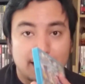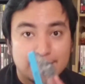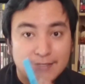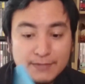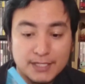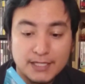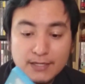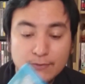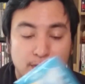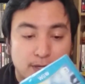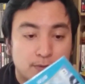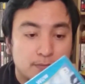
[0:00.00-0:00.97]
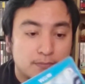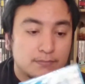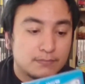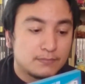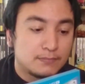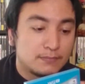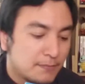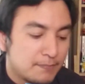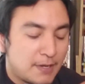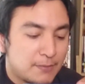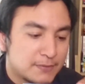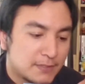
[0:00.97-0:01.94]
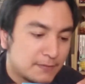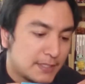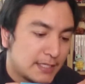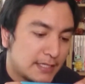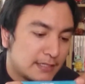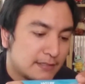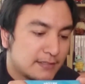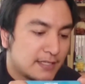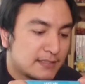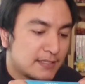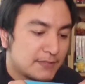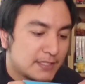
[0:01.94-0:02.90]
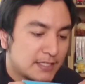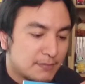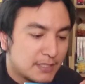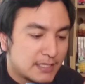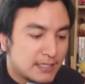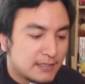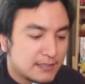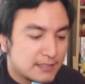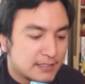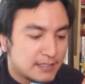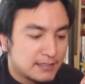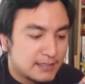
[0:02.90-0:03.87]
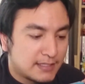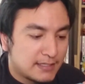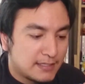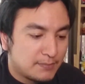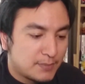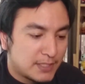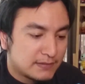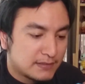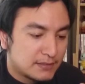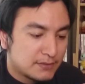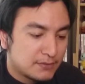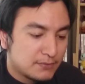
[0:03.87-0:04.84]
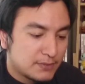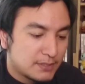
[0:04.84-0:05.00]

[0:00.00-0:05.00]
es abrir el juego. Vamos a ver, ya saben que me encanta quitarle el plástico.